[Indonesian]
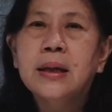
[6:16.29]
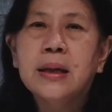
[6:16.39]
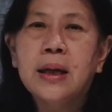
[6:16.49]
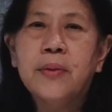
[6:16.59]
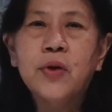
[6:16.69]

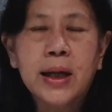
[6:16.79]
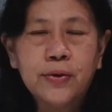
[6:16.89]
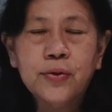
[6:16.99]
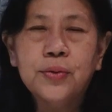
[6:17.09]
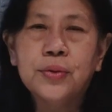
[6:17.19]
dalam
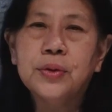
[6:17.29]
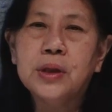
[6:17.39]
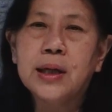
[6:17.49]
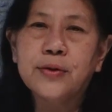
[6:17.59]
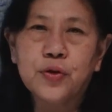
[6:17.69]
waktu
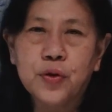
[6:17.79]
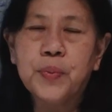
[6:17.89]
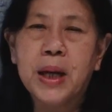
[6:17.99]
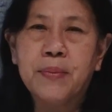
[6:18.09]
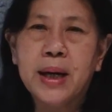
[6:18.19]
yang
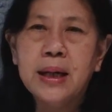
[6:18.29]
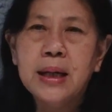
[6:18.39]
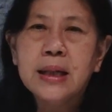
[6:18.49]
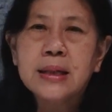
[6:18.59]
cukup lama